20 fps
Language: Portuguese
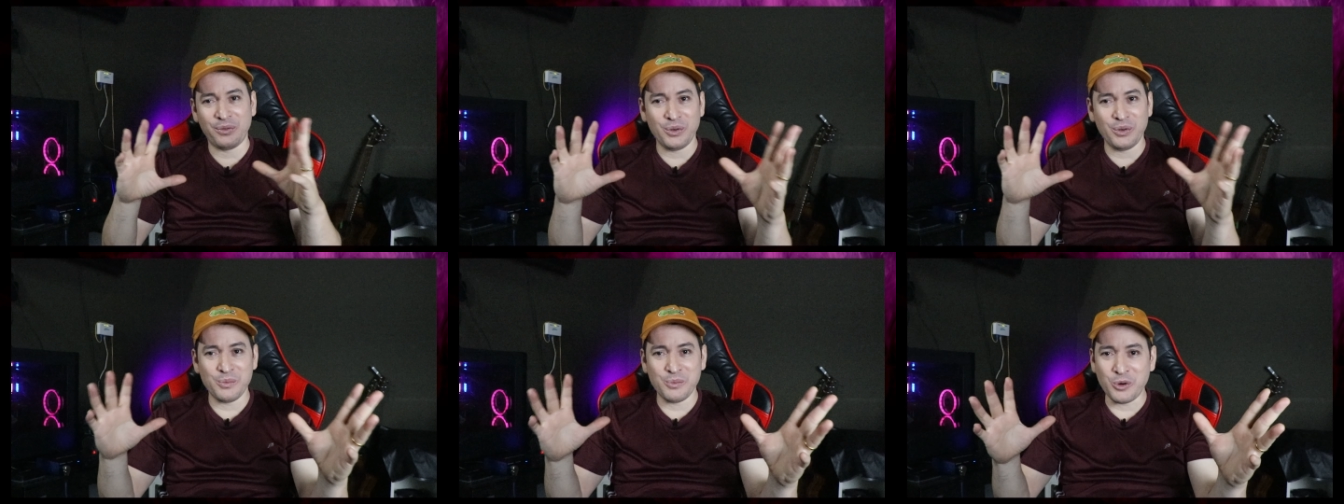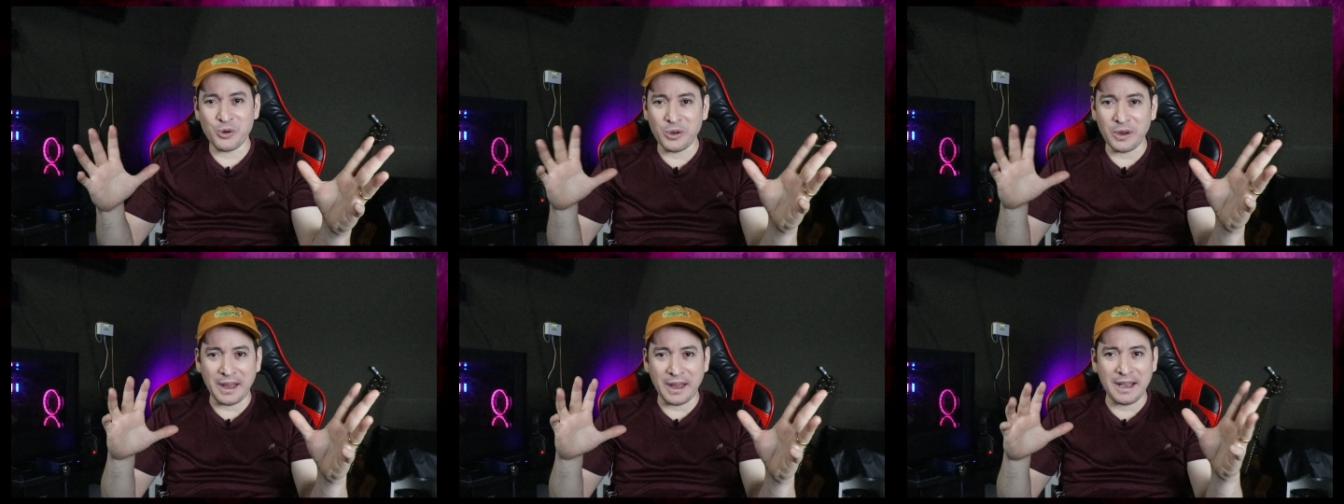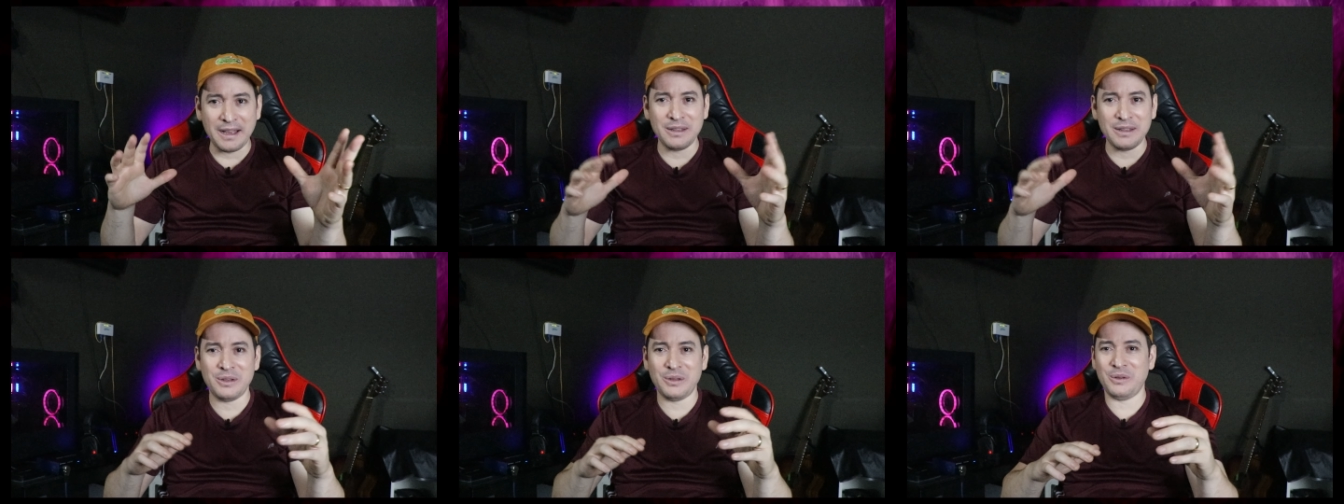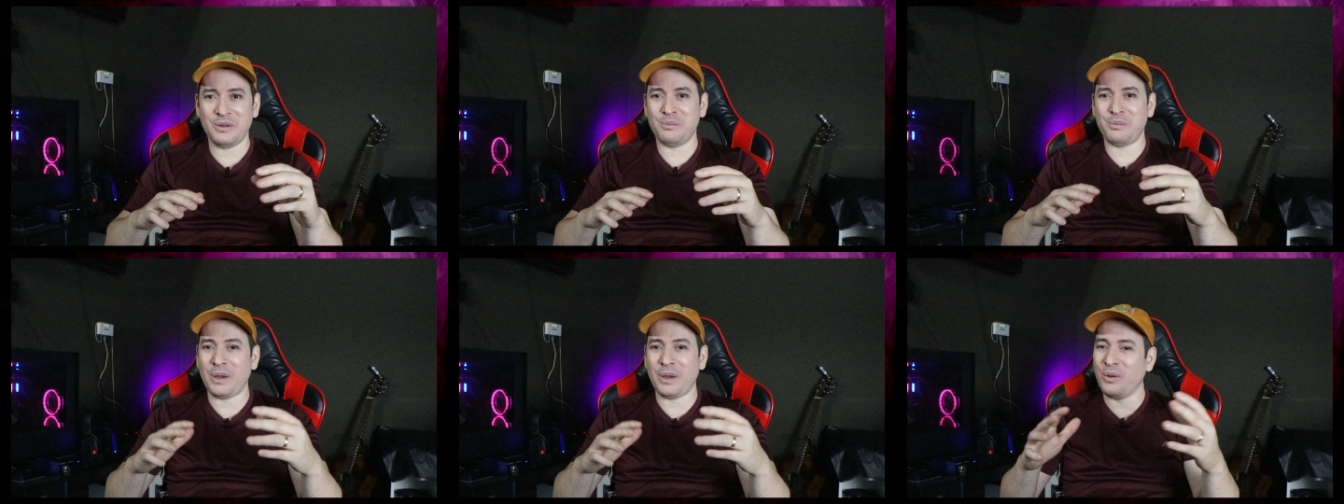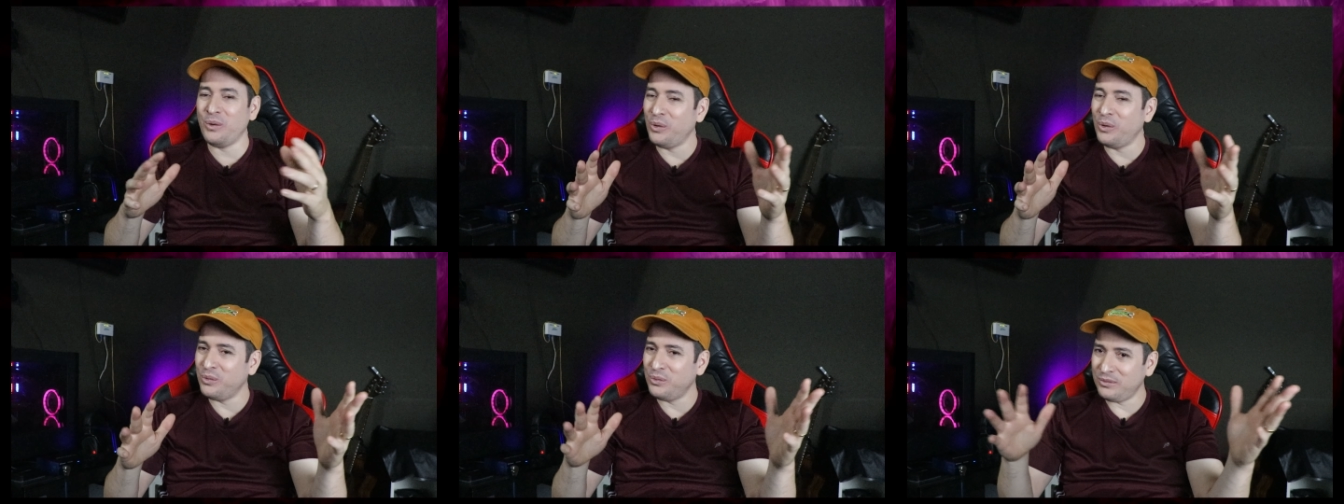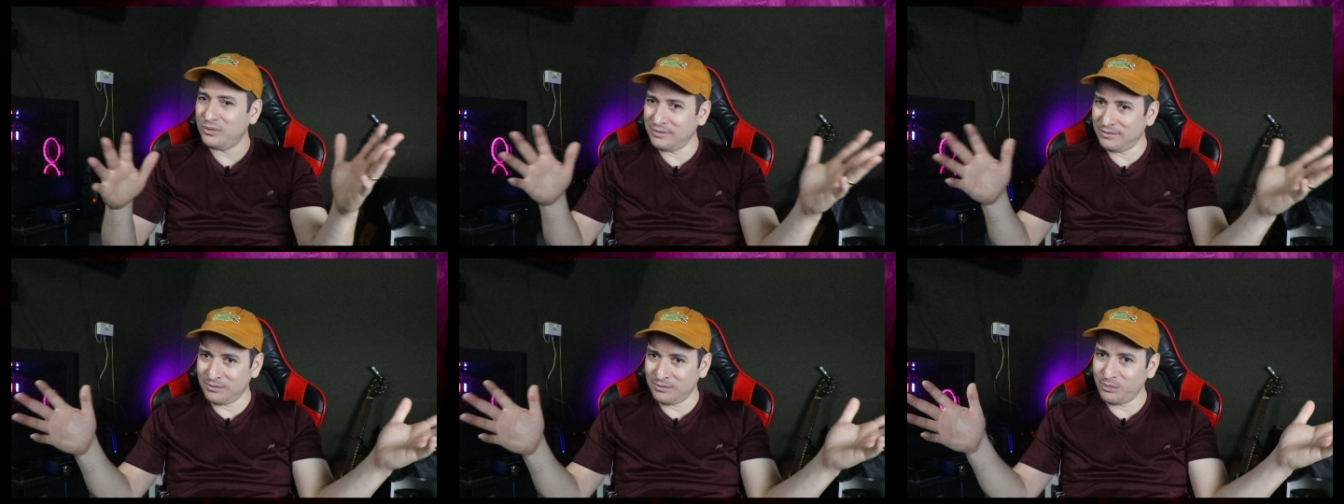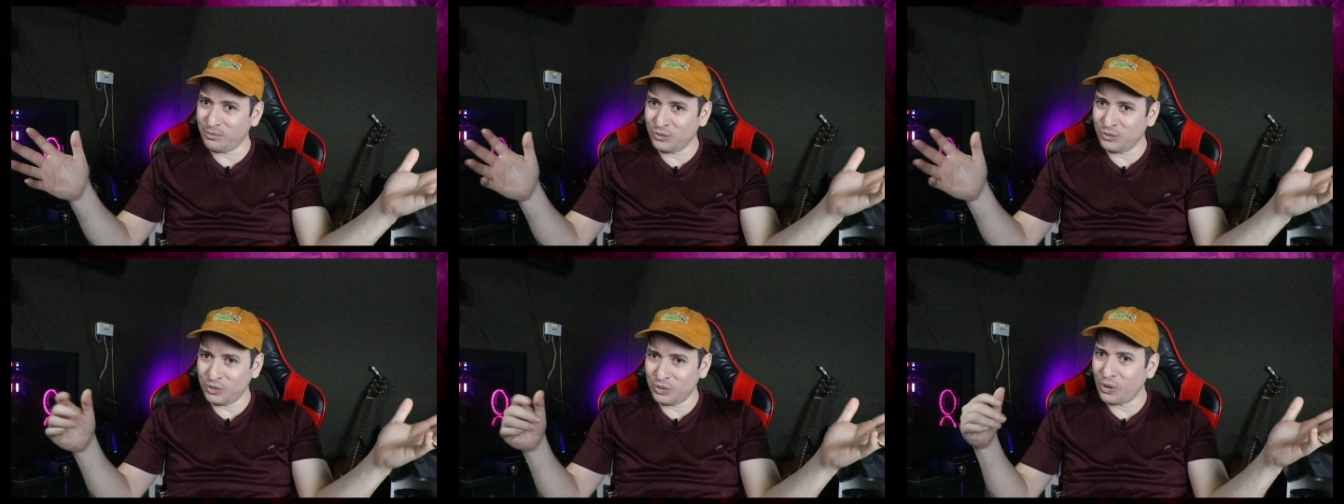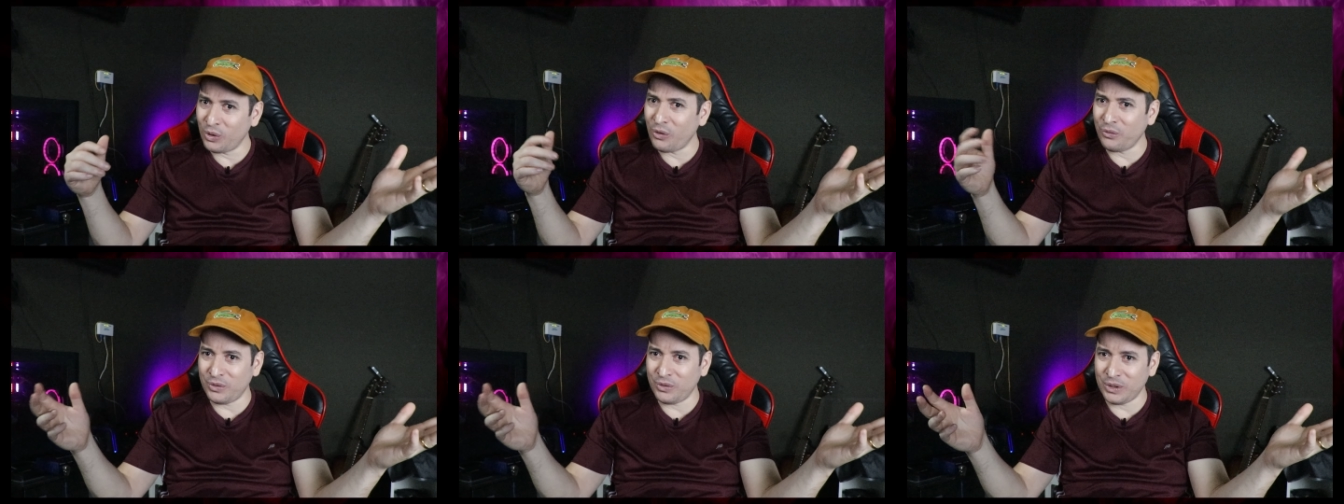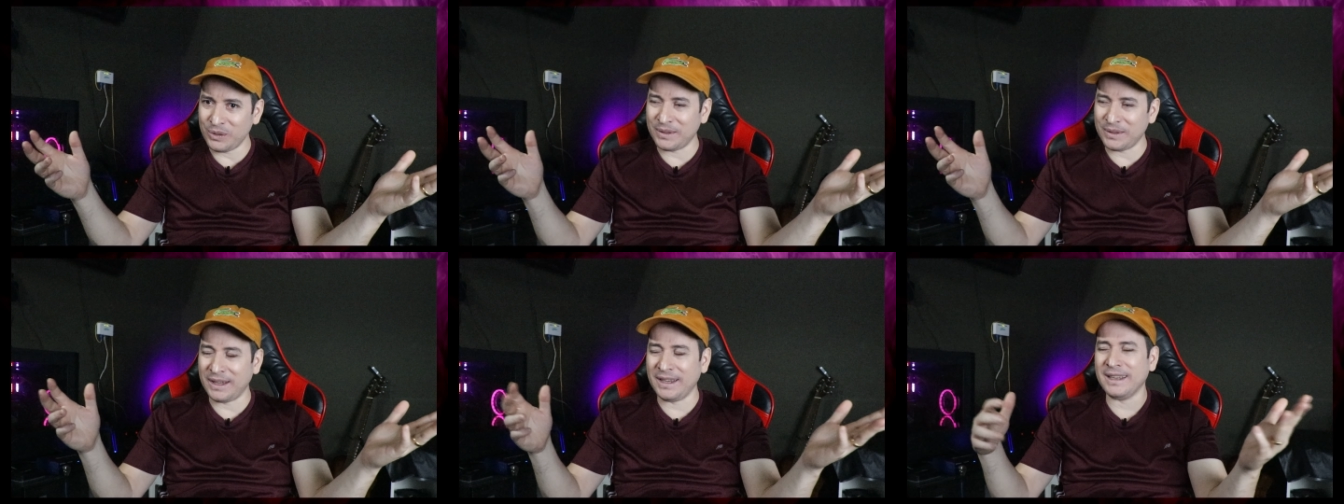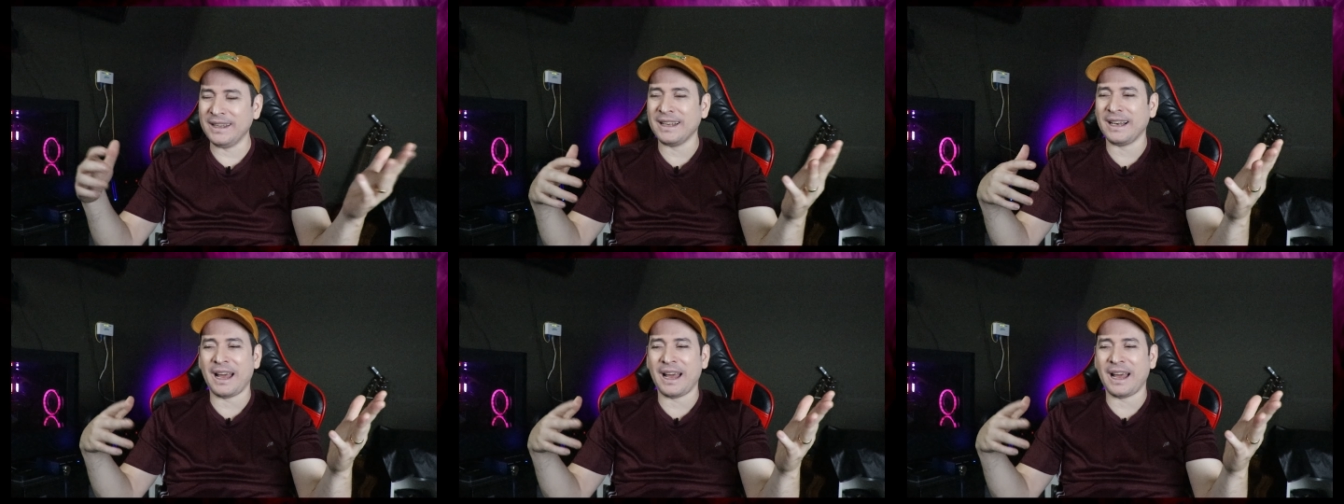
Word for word: filmou lá e pegou um, um, um novinho, né?